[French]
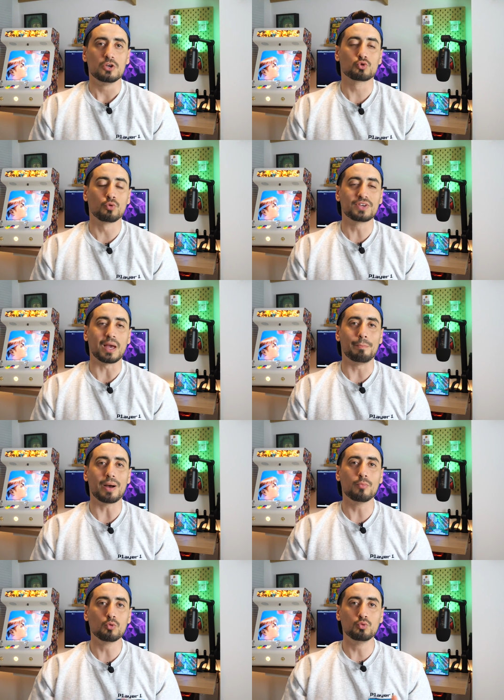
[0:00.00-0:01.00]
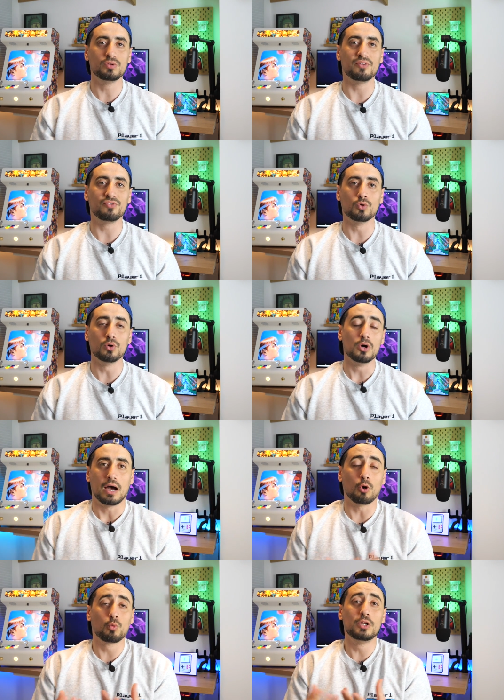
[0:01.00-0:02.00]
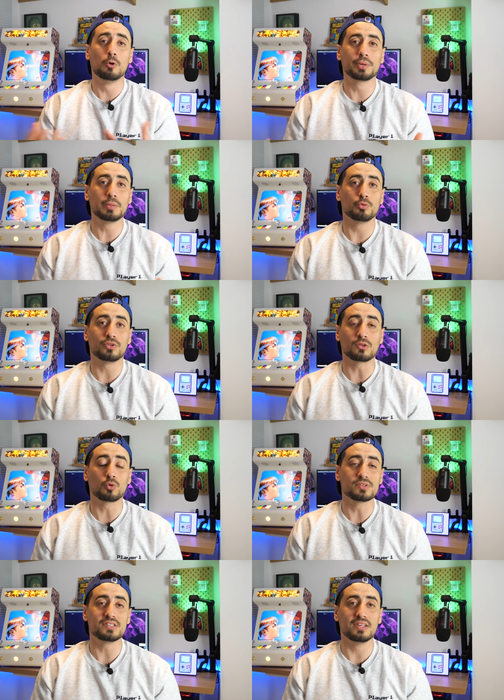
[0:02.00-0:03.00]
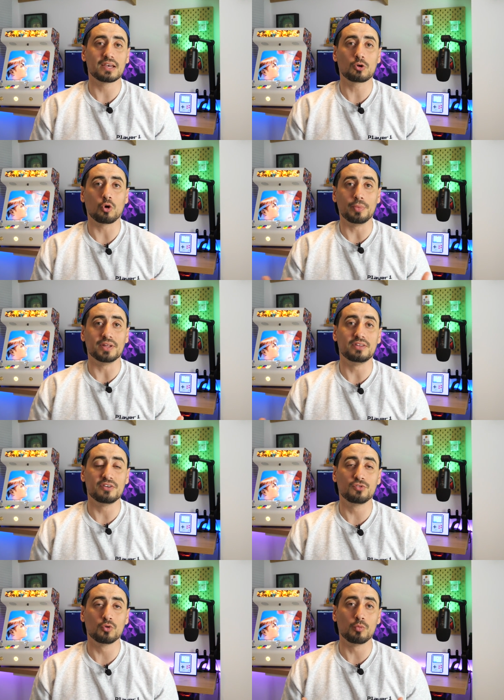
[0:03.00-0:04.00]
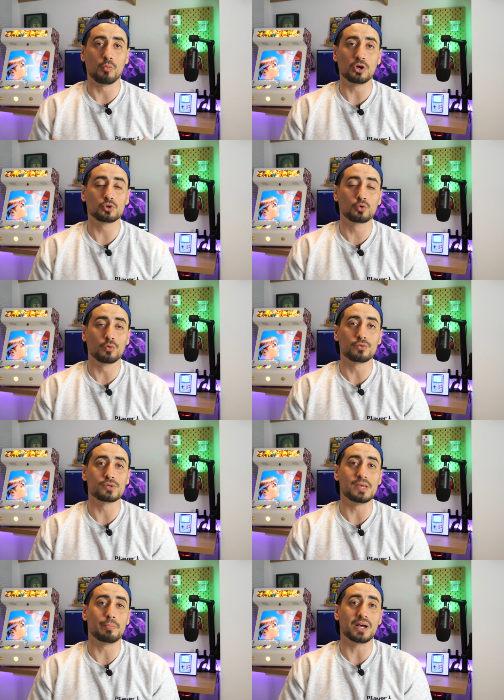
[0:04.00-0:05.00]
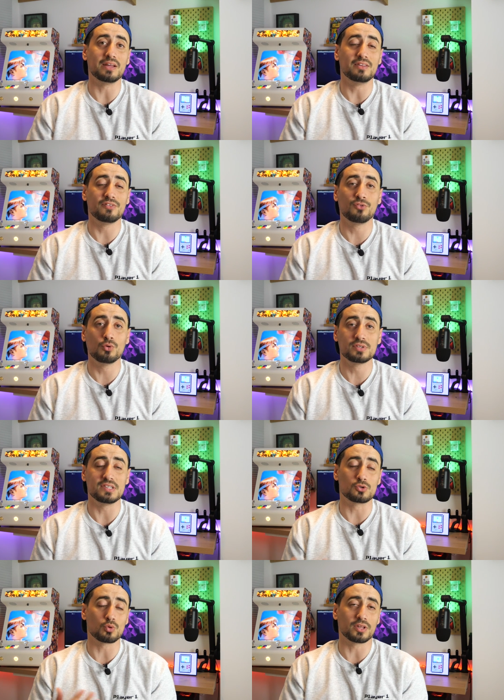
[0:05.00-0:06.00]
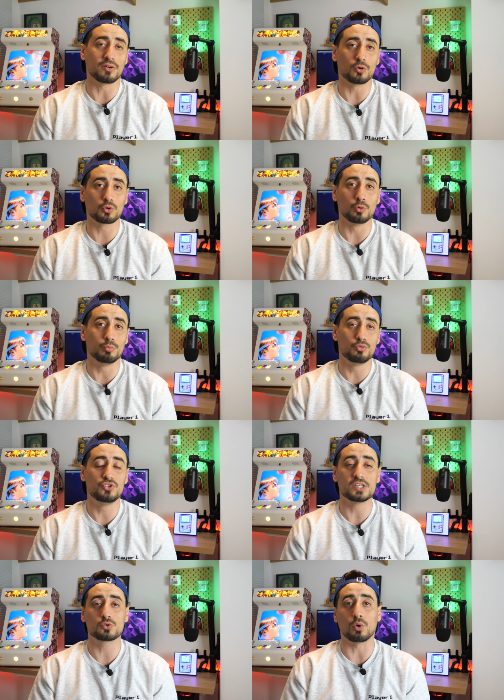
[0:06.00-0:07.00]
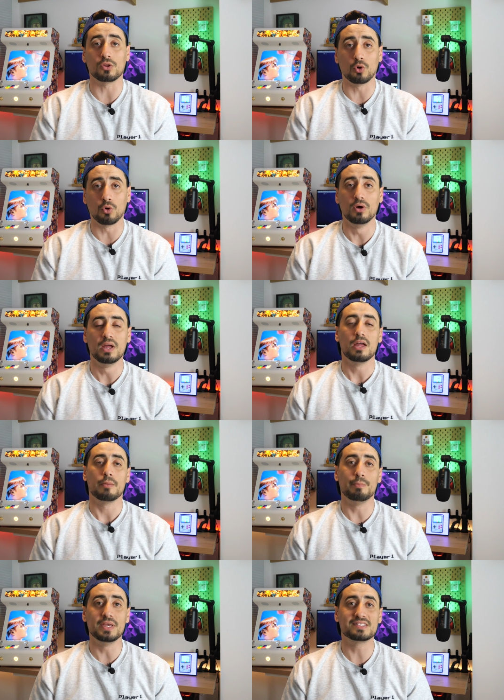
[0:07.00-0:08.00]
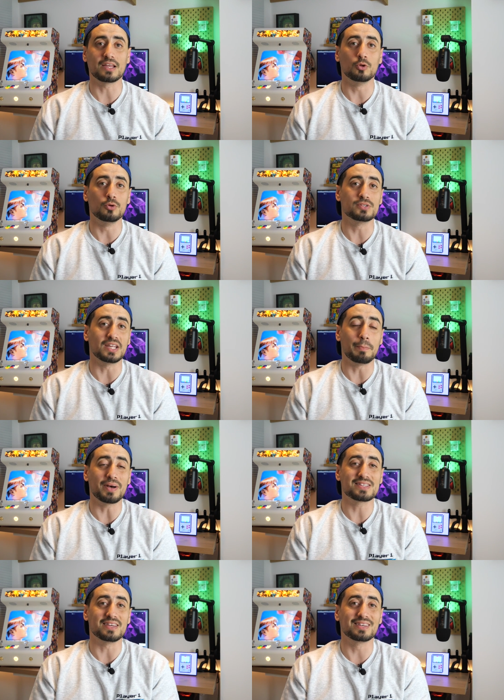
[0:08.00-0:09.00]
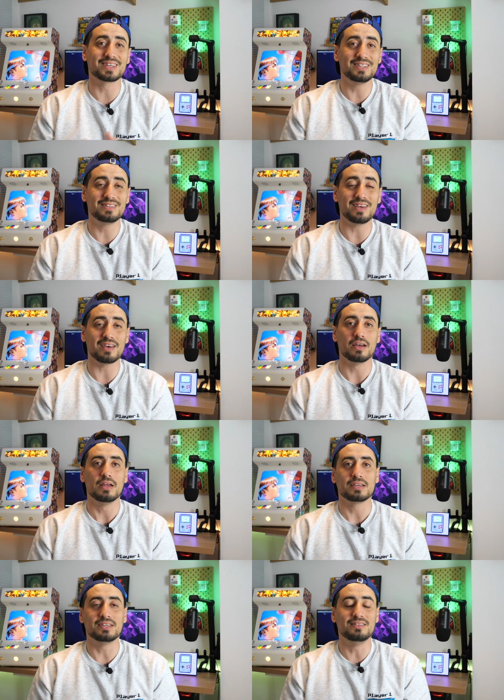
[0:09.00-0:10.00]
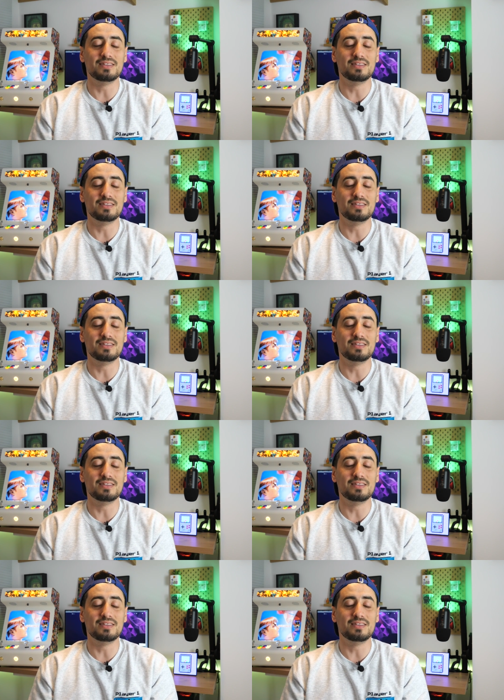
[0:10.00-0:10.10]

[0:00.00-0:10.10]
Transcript: je trouve qu'il n'y a pas beaucoup de défauts. Alors oui, le prix peut être considéré comme un défaut. Moi, je trouve que ce n'est pas un défaut. C'est soit dans votre budget, soit non. Mais ça ne, ça n'est pas un critère qui